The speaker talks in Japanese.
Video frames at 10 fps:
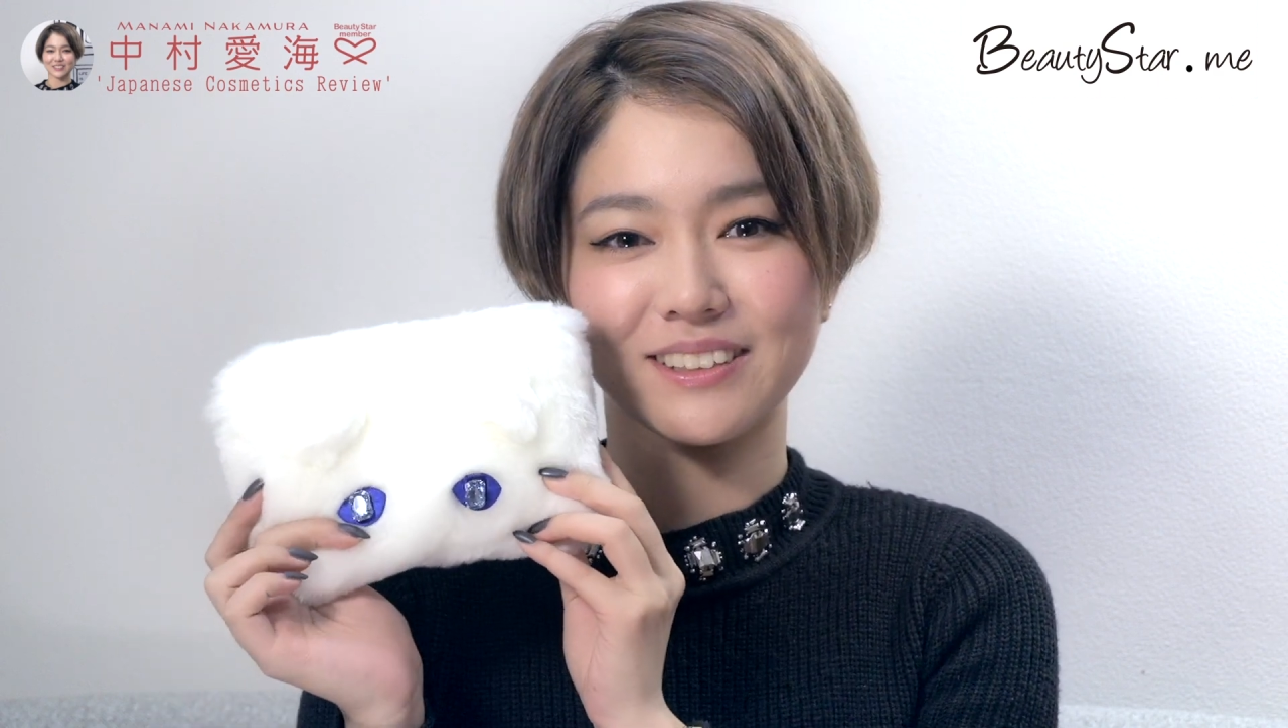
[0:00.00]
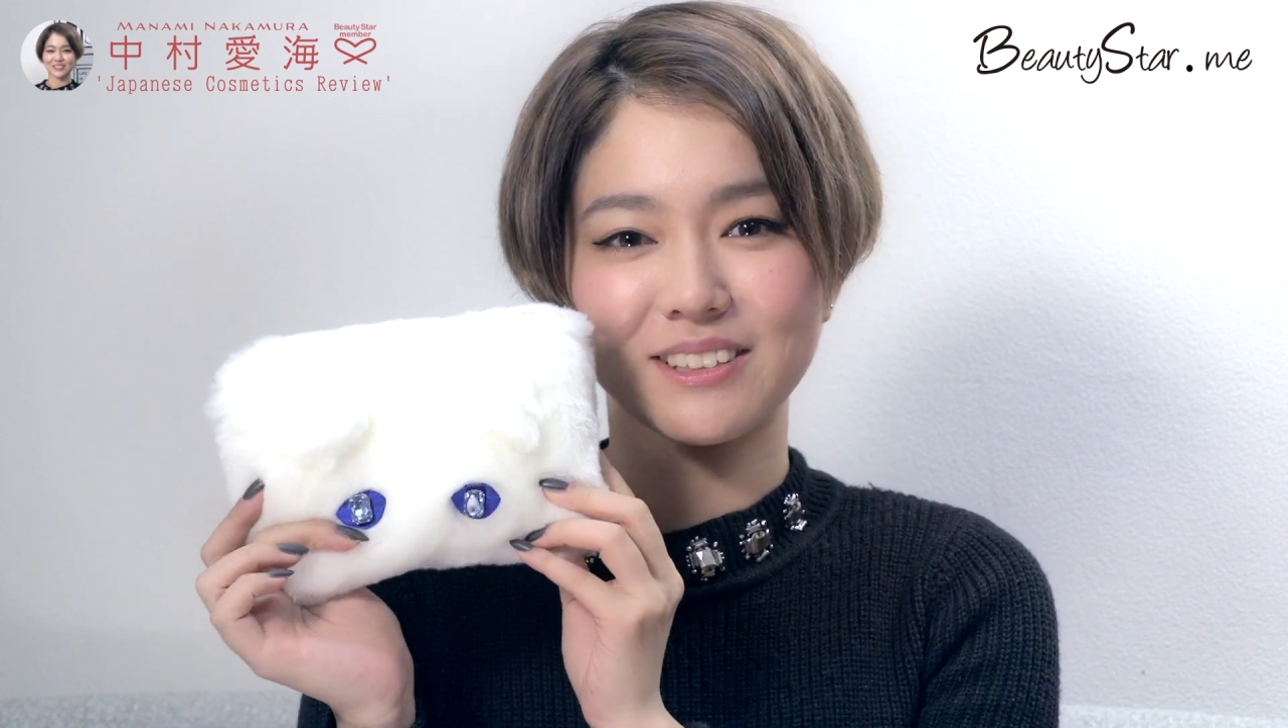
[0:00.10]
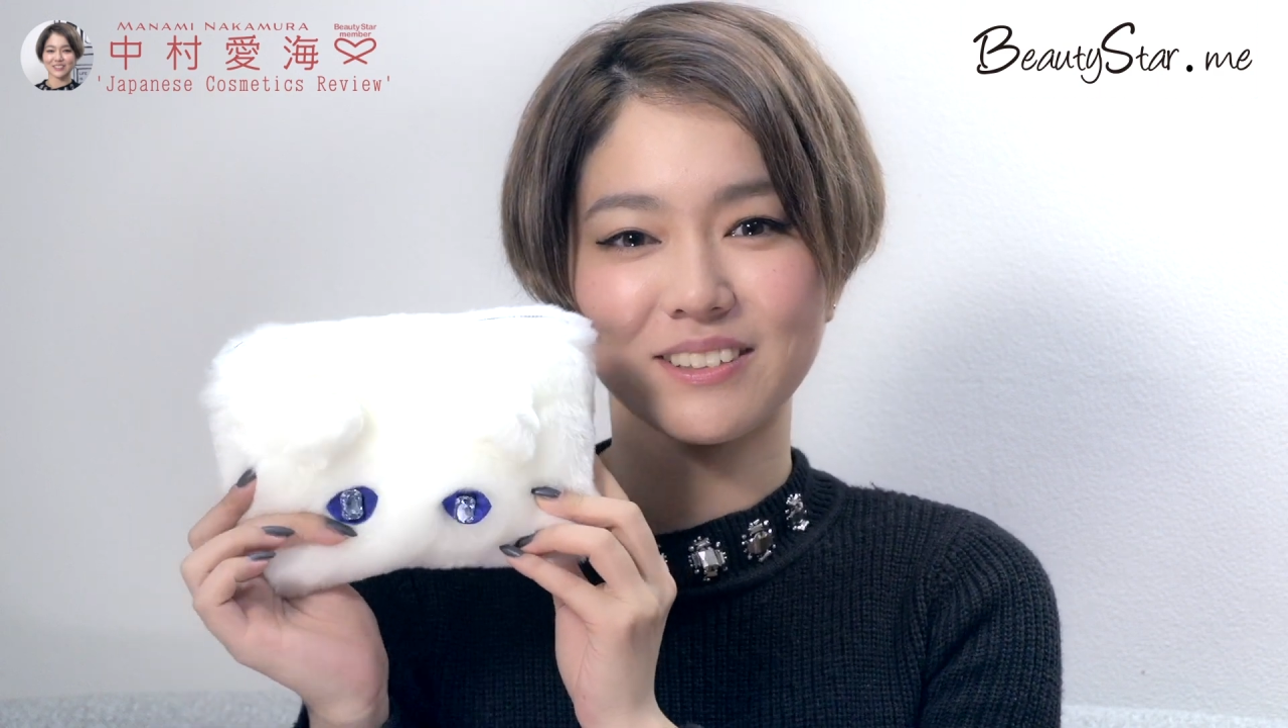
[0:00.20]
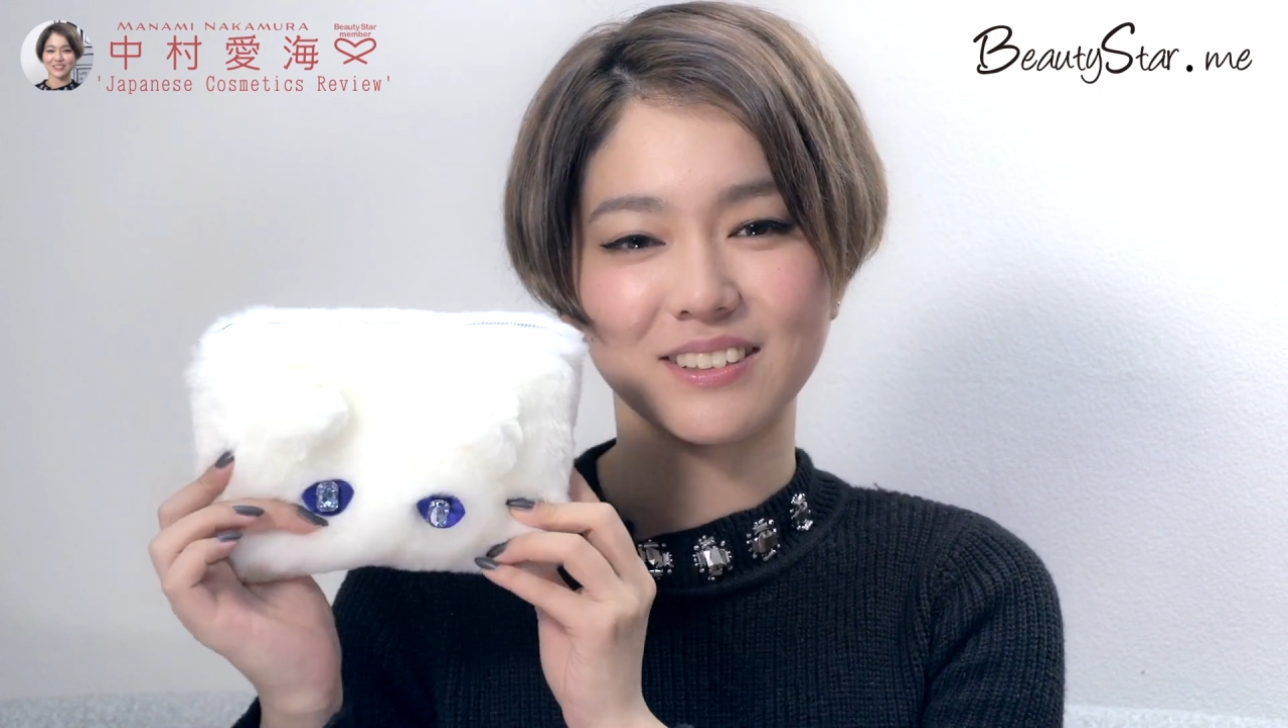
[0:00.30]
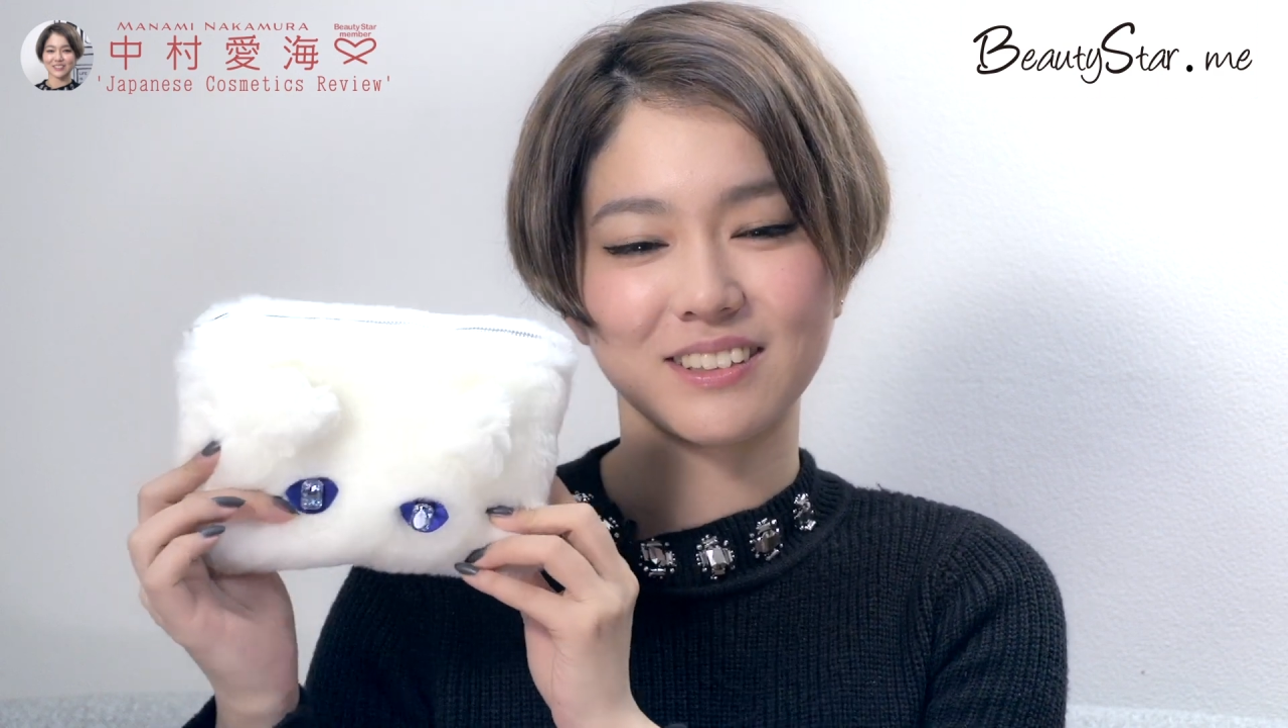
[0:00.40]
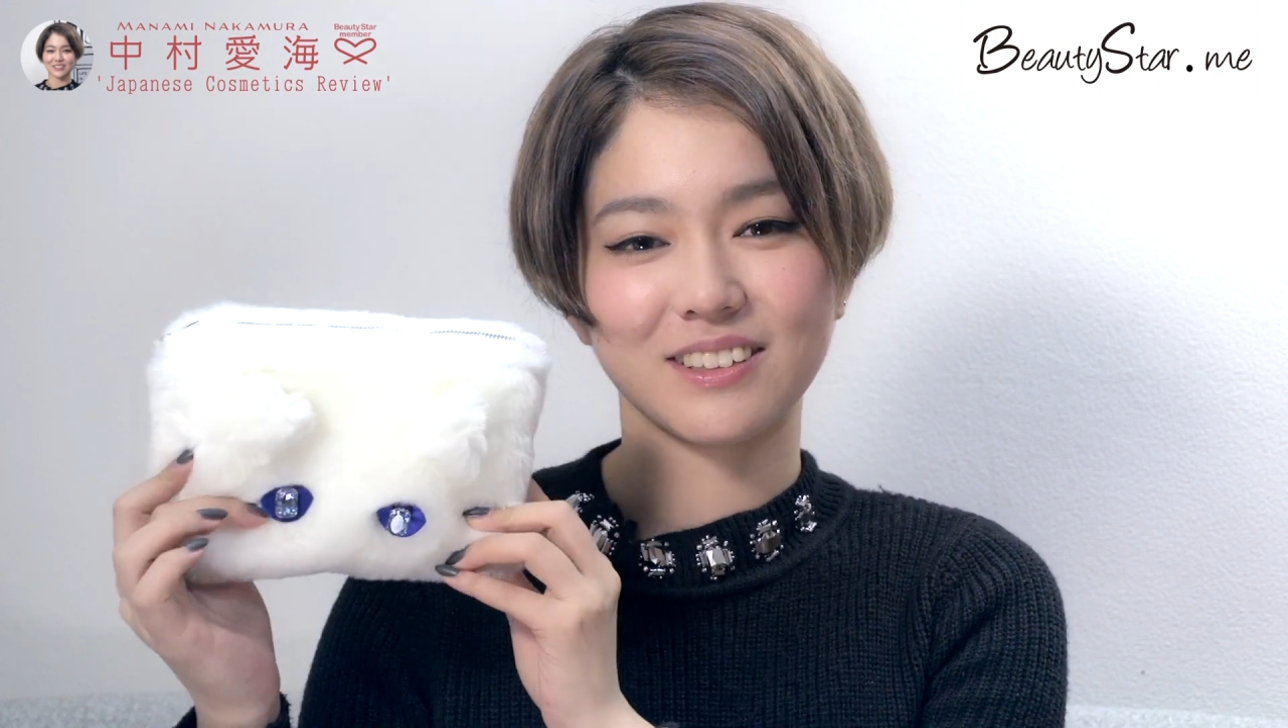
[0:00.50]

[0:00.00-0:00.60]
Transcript: の